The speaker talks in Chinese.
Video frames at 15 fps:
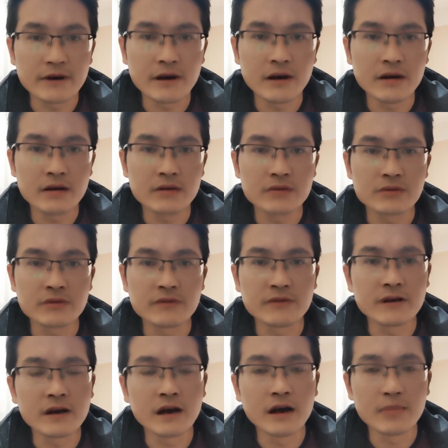方中
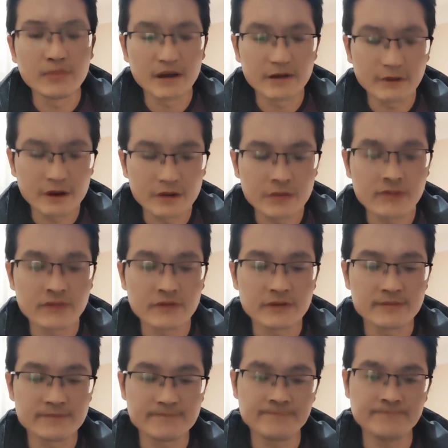蜂啊，北方中蜂，